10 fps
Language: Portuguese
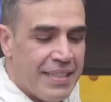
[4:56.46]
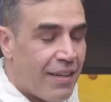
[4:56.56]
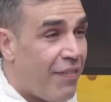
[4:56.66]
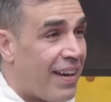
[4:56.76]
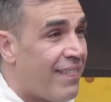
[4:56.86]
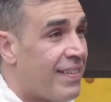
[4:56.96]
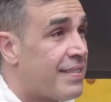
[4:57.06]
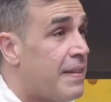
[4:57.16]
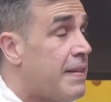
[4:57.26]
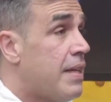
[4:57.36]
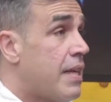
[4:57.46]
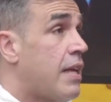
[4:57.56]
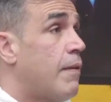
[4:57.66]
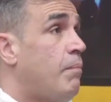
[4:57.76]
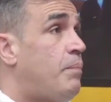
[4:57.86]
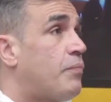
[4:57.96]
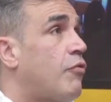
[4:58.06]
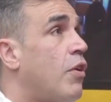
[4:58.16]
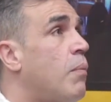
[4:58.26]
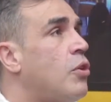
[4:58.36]
só falava isso. E é.
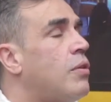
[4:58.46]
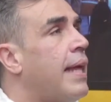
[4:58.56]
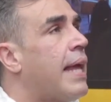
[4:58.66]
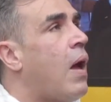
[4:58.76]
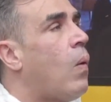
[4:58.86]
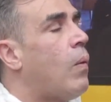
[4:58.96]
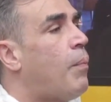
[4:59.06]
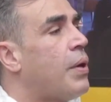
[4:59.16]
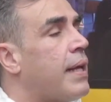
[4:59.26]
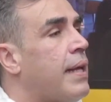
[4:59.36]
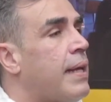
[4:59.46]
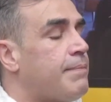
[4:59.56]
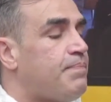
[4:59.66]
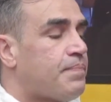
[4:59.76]
foi muito legal, porque